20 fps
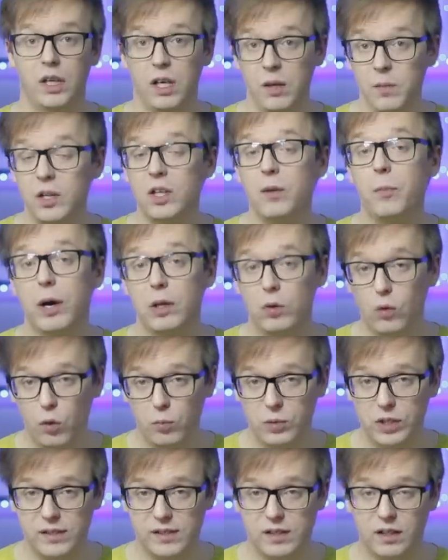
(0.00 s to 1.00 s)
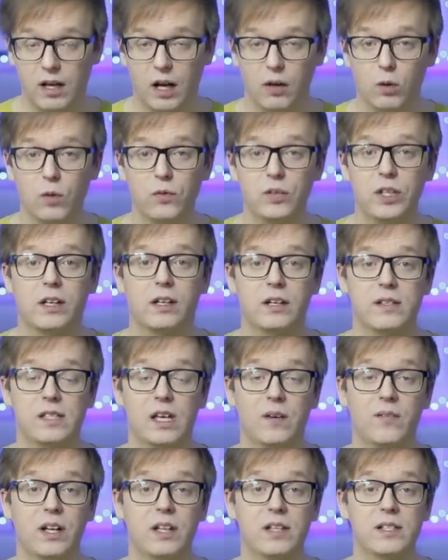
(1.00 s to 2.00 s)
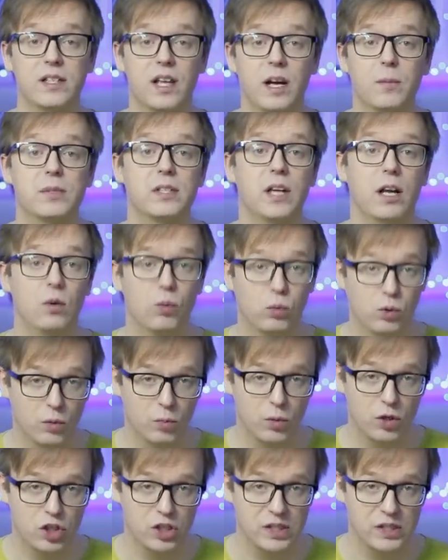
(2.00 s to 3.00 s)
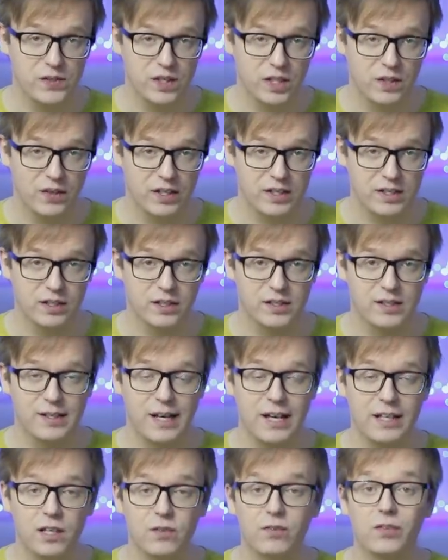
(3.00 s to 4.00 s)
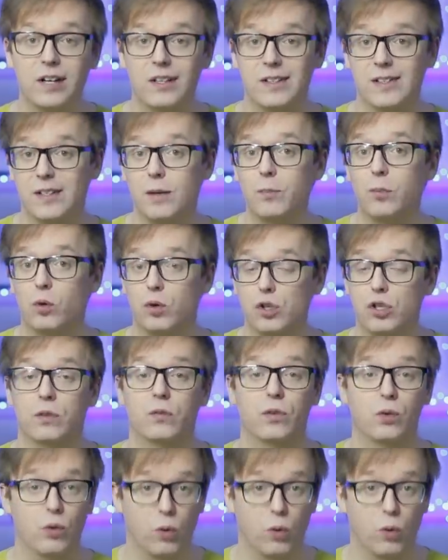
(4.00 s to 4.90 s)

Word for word: Именно подобные заголовки красовались на абсолютном большинстве новостных сайтов в конце прошлого